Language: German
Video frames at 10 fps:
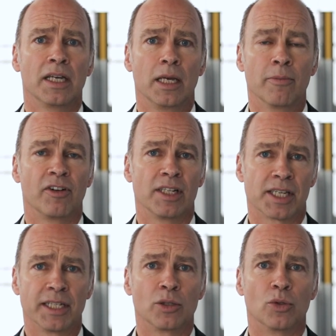
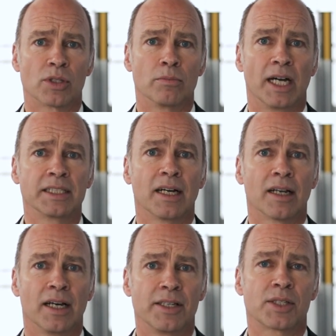ebenfalls einen großen
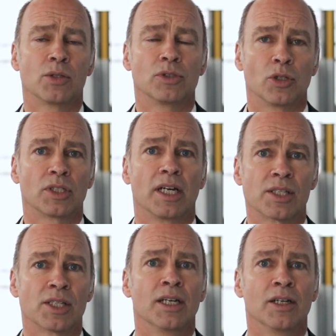Beitrag leisten und auch
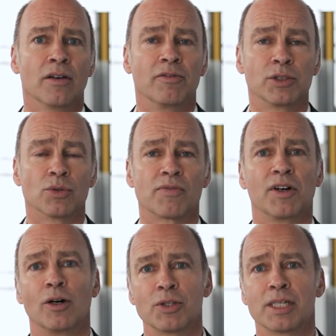das wird uns
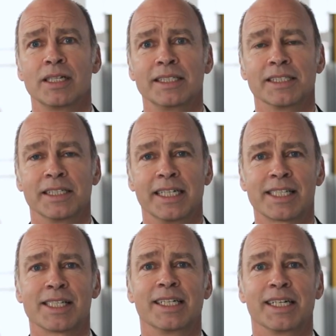voraussichtlich in der
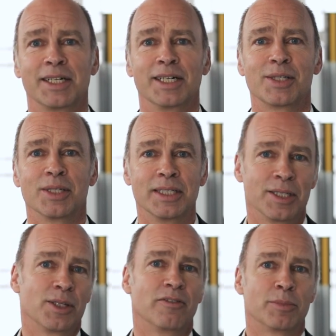nächsten Lernreise
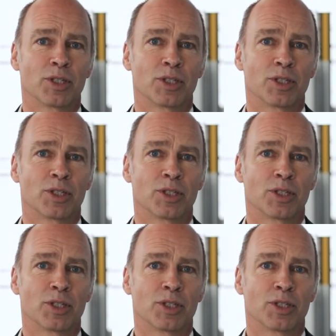intensiv